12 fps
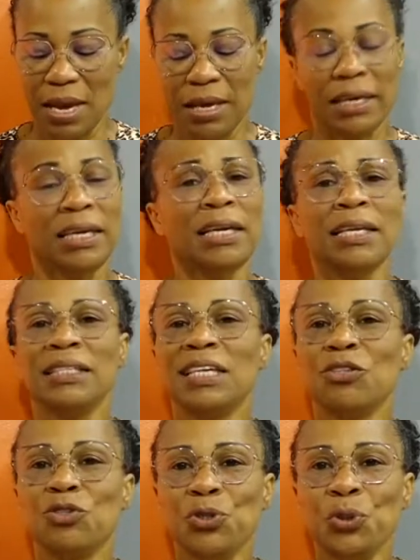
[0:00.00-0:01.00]
Il était
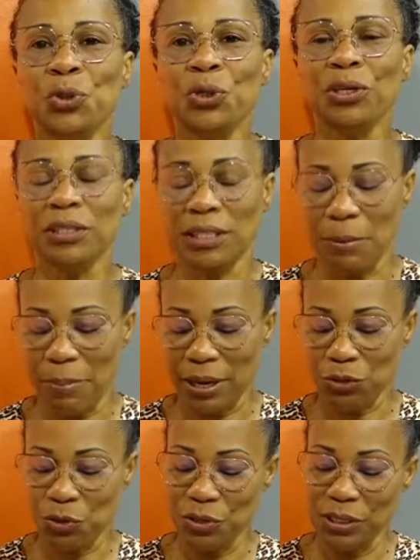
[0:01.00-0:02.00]
sûr
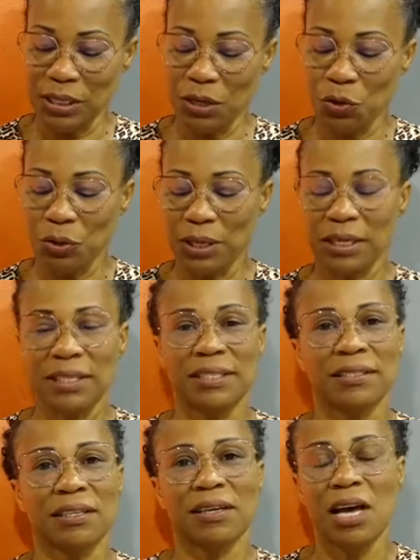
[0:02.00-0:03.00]
d'appartenir au
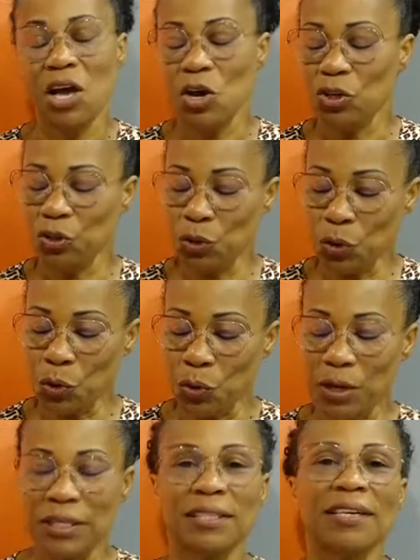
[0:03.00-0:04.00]
Christ. 2
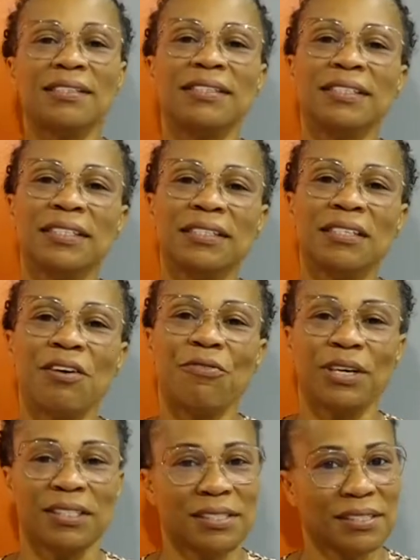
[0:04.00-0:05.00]
Corinthiens 10,
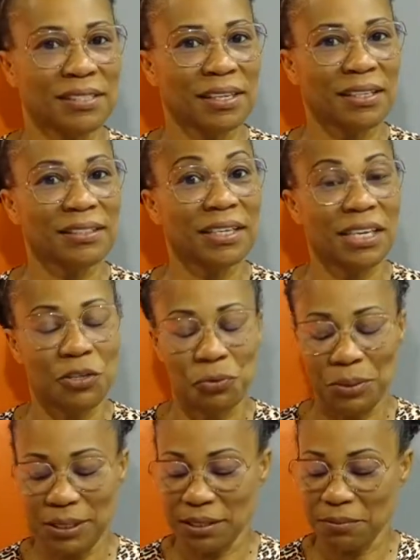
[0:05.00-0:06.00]
versets 7 et
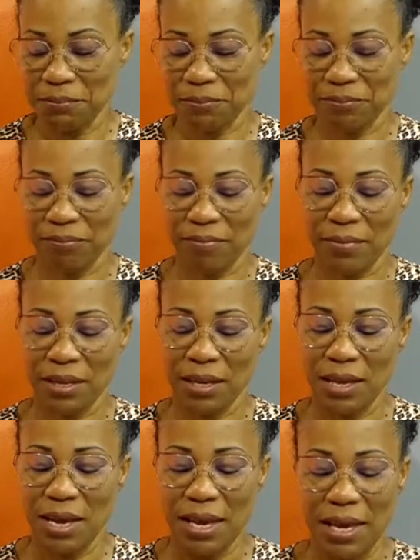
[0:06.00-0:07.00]
8.
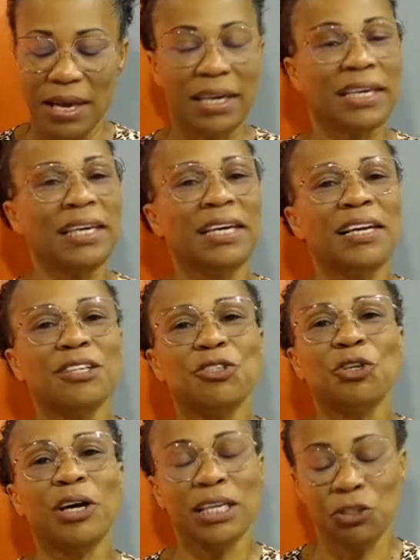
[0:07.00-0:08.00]
Il se
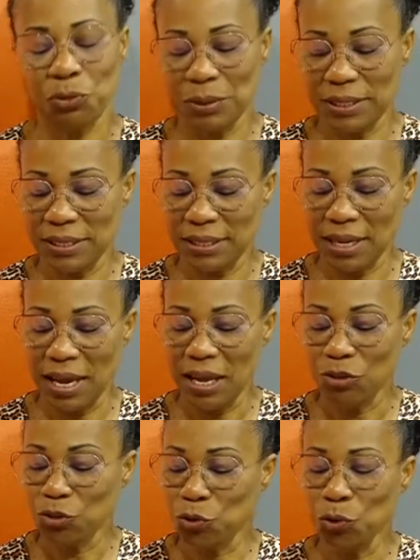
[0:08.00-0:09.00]
réjouissait
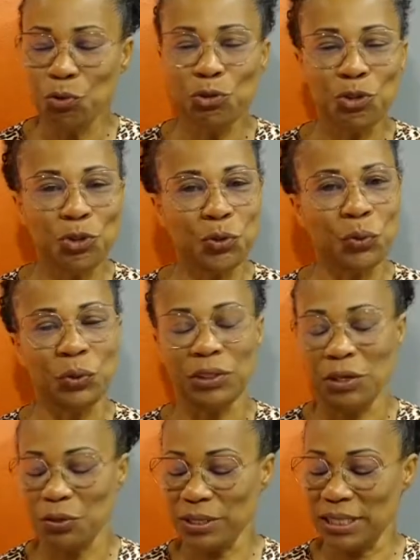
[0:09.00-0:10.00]
toujours dans
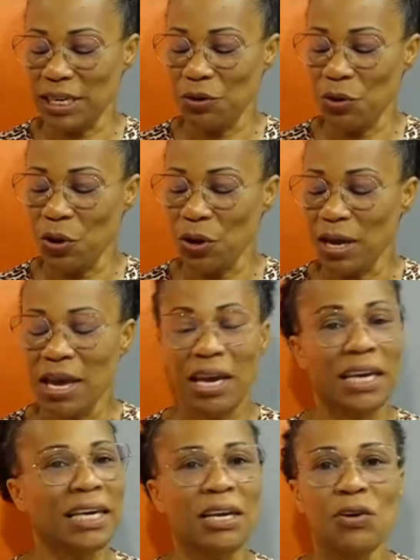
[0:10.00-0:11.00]
le Seigneur
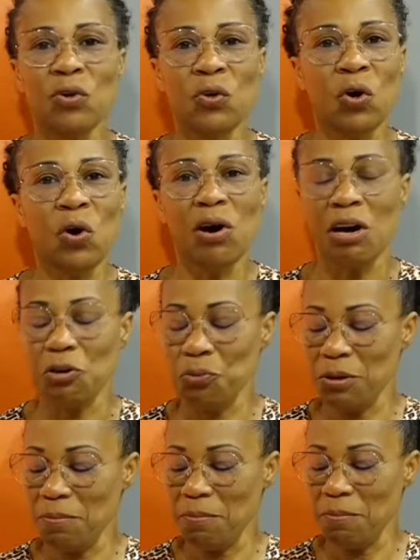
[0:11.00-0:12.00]
et non en
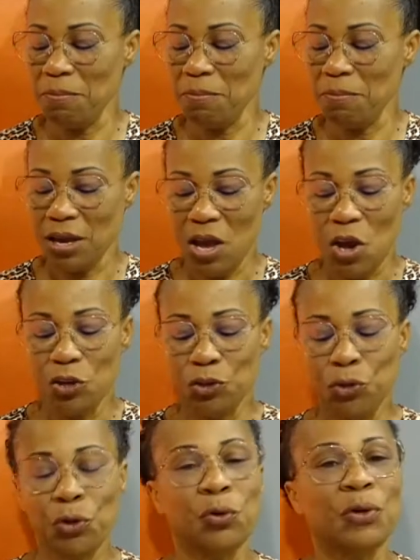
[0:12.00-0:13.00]
lui-même. 2
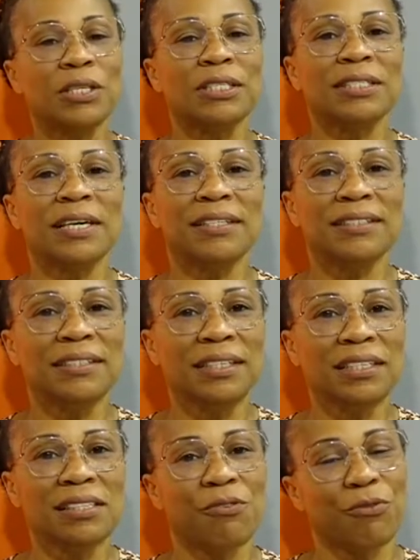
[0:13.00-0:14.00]
Corinthiens
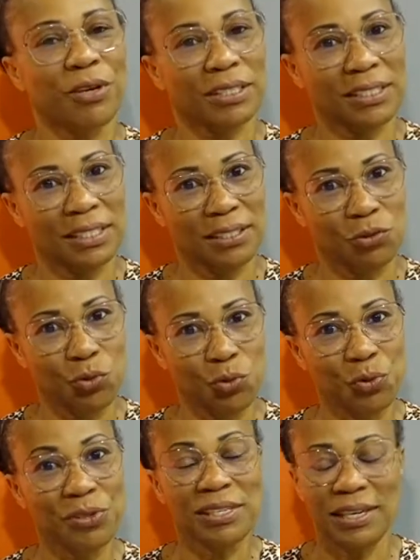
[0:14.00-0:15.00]
10, versets
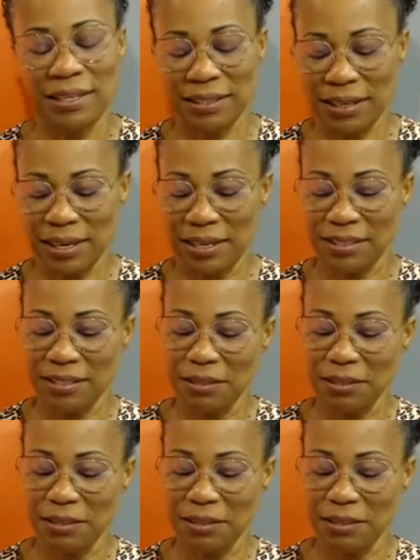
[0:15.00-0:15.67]
12 et 13.